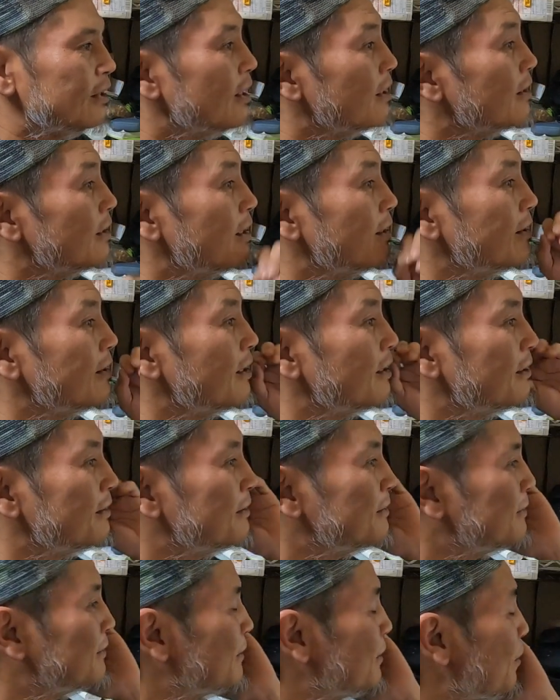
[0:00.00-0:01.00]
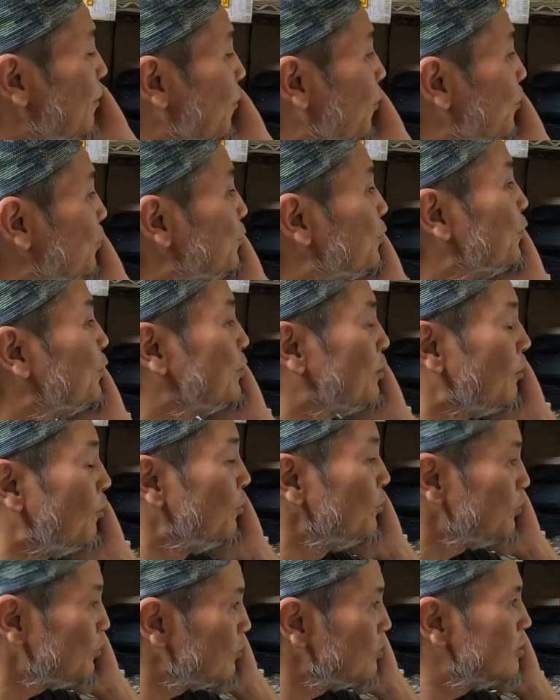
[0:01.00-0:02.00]
いやいやいや、本当に、
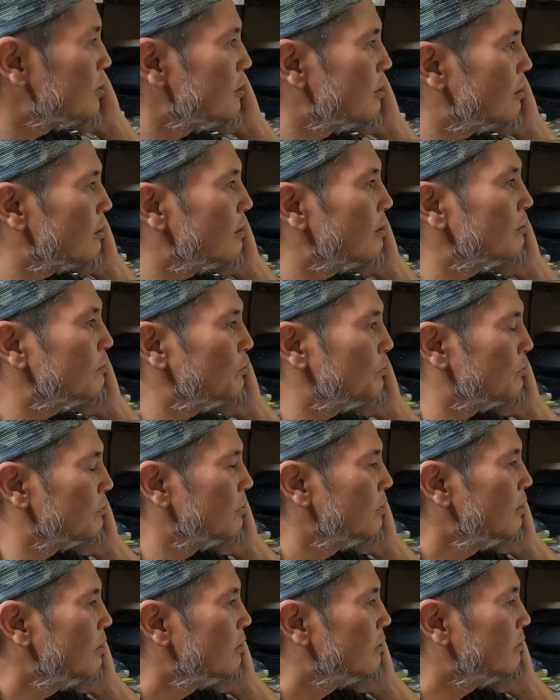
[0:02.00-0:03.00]
本当に繋がらんとよ。